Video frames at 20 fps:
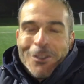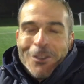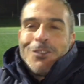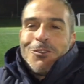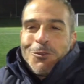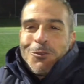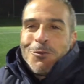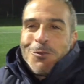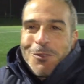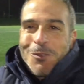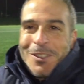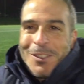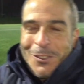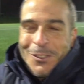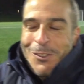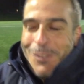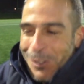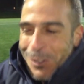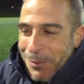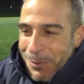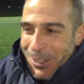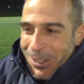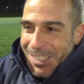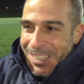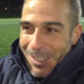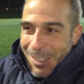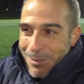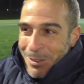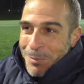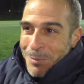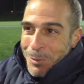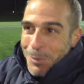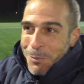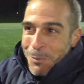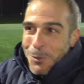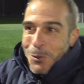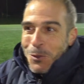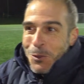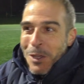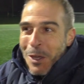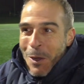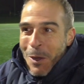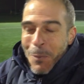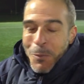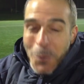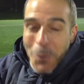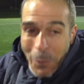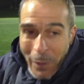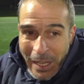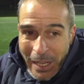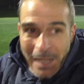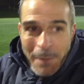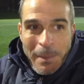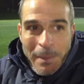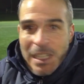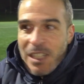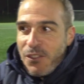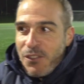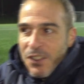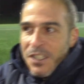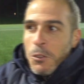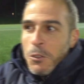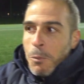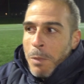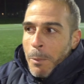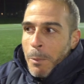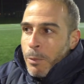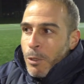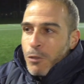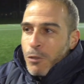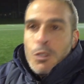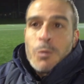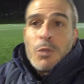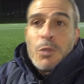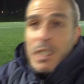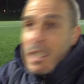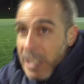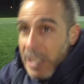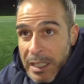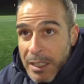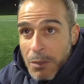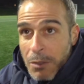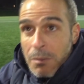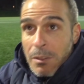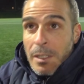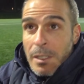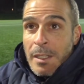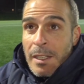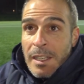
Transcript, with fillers: ils, se sentent peut-être un petit peu plus, près, mais les filles n'ont pas peur de poser une question.